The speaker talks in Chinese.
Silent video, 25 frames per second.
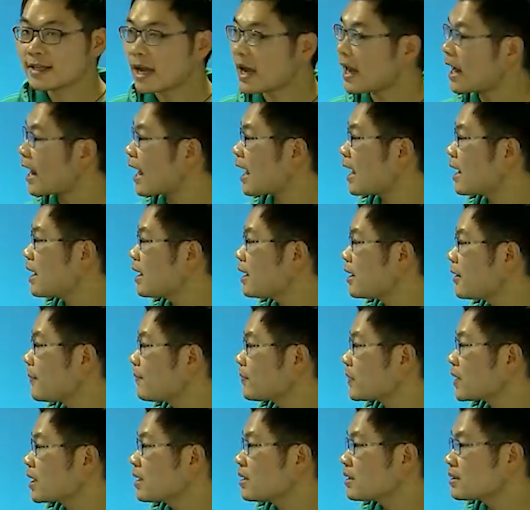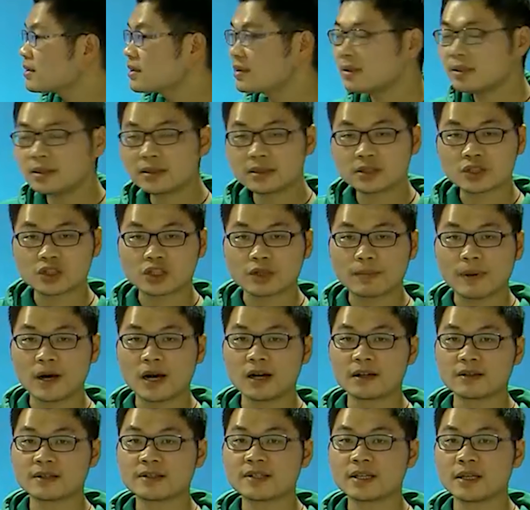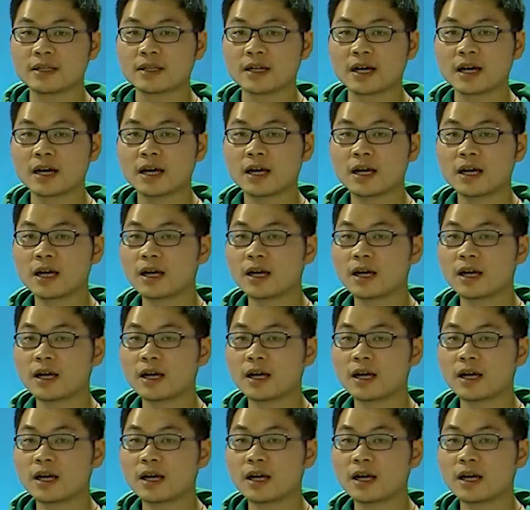下来四只螃蟹呢？